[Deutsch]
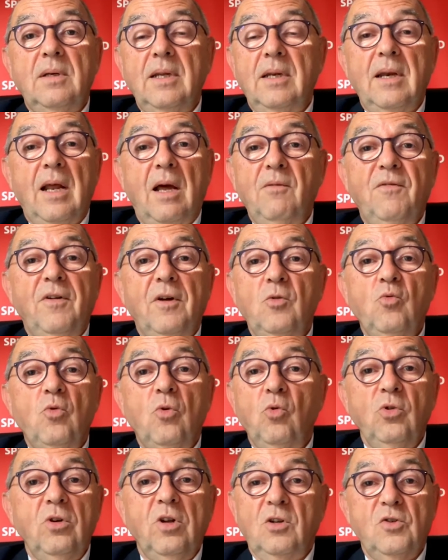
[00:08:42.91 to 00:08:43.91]
den einfach nur
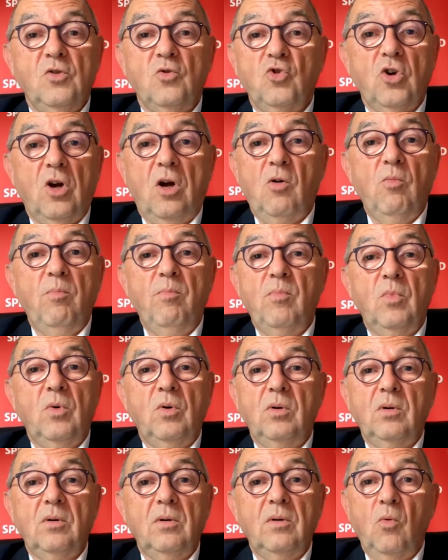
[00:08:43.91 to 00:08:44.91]
runterzuschrauben
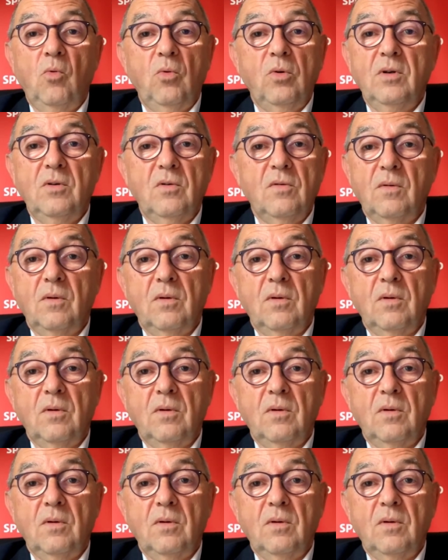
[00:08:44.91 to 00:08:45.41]
äh, und,